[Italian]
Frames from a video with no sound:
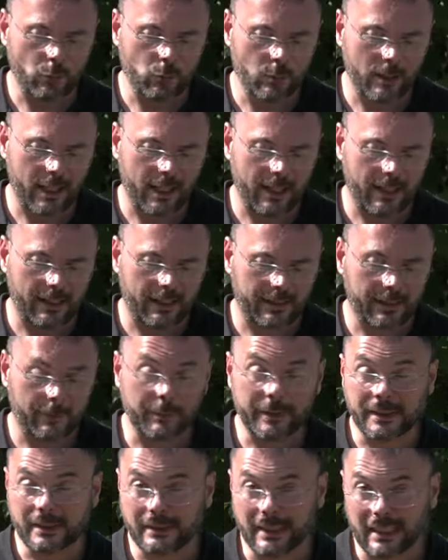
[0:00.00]
una
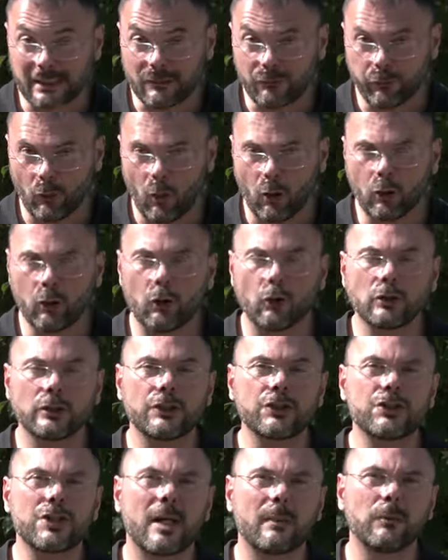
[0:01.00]
rapidità di fuoco
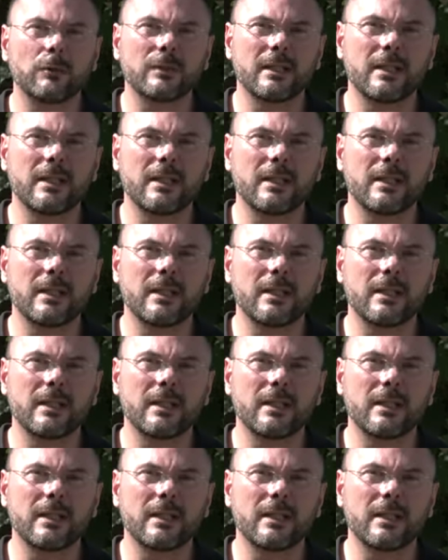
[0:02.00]
diciamo,